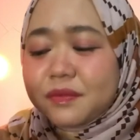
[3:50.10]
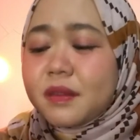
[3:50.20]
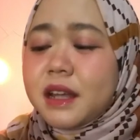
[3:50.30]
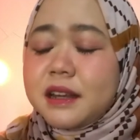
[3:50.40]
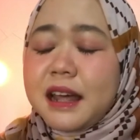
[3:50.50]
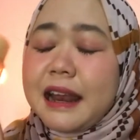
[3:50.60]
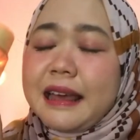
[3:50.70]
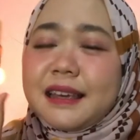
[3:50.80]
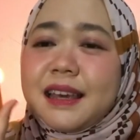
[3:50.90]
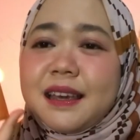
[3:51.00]
dan
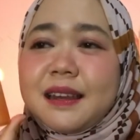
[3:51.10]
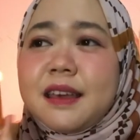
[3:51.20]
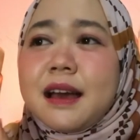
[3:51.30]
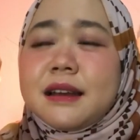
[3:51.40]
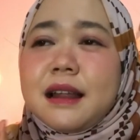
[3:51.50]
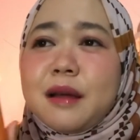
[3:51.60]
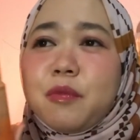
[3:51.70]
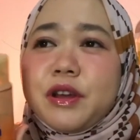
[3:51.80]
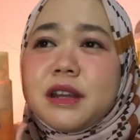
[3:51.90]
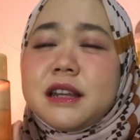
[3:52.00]
lagi ini hada labo
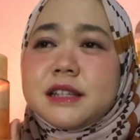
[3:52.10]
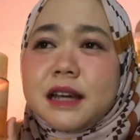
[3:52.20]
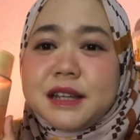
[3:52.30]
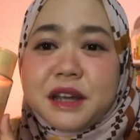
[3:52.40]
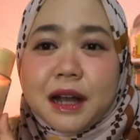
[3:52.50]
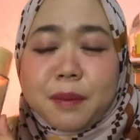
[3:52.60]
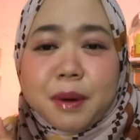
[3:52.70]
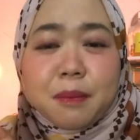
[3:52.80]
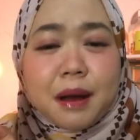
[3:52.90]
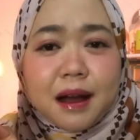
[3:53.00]
ini dicarinya
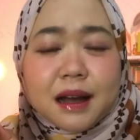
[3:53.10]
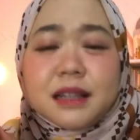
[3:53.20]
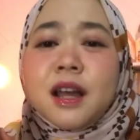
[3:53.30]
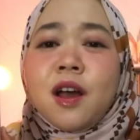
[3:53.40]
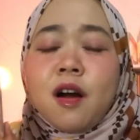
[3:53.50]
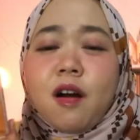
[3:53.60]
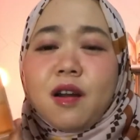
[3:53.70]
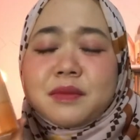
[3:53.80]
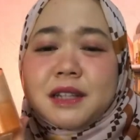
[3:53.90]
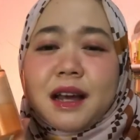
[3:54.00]
gampang banget kalau
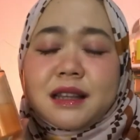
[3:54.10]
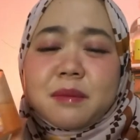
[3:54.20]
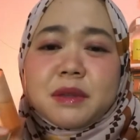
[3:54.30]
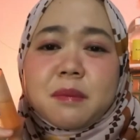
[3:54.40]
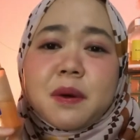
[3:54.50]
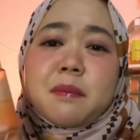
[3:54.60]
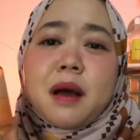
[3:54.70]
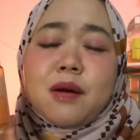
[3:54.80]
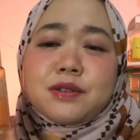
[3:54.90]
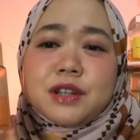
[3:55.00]
misalkan teman-teman
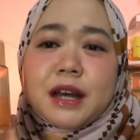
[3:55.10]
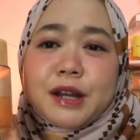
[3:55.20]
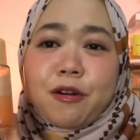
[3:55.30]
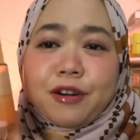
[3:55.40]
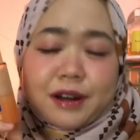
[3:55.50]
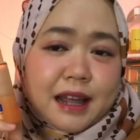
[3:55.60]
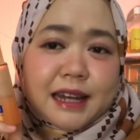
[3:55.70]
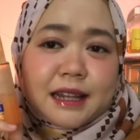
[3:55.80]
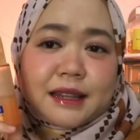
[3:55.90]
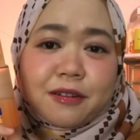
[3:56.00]
mau cari online
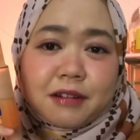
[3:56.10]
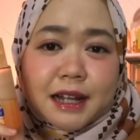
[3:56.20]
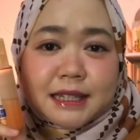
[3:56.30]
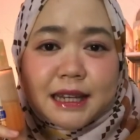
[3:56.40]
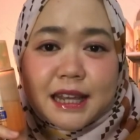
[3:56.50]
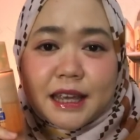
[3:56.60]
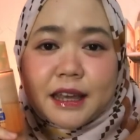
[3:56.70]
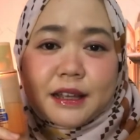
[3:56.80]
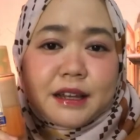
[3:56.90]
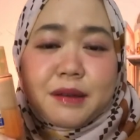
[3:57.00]
nanti aku kasih linknya
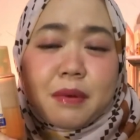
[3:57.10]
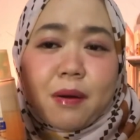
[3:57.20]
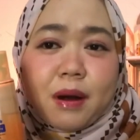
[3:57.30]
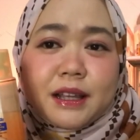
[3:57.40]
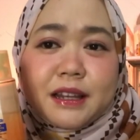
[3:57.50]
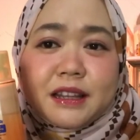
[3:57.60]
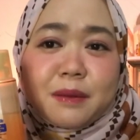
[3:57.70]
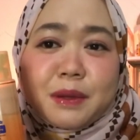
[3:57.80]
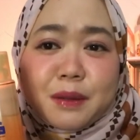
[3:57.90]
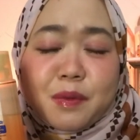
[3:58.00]
aja di bawah jadi
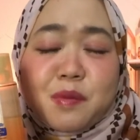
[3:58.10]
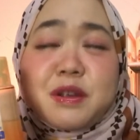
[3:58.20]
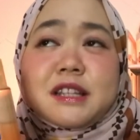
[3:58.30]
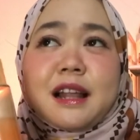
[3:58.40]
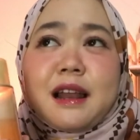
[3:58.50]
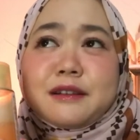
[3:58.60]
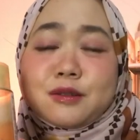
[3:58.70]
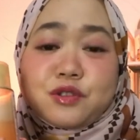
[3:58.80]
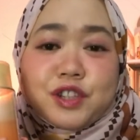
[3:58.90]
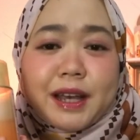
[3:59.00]
teman-teman bisa
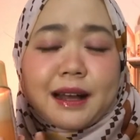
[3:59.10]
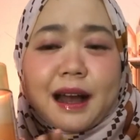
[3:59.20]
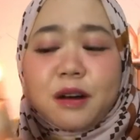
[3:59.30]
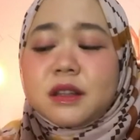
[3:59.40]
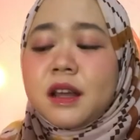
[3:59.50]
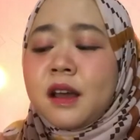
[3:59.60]
langsung check out